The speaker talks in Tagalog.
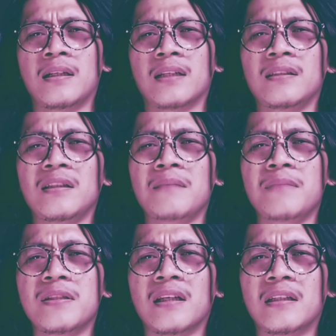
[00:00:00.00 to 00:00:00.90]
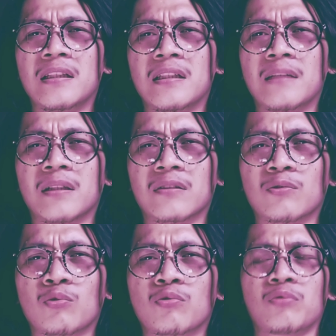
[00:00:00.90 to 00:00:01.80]
hati niya minsan di na
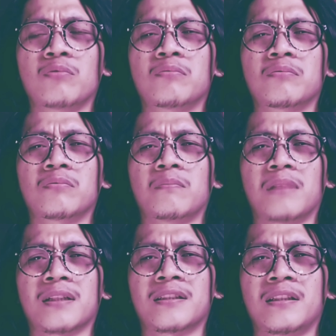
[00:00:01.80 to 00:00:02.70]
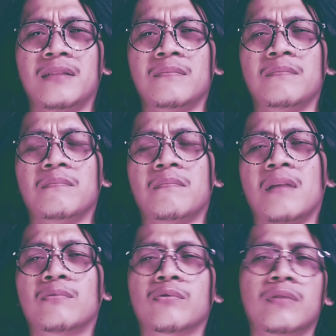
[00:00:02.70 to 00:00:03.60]
magtugsok baksin
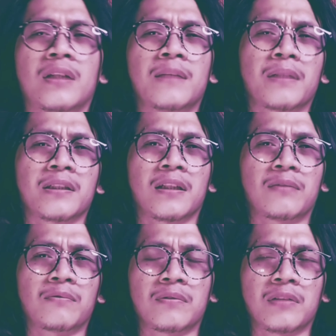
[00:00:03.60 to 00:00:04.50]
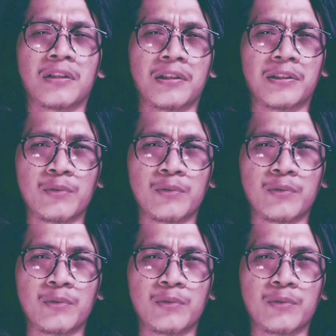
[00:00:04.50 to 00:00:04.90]
mawot dain pagyanon herd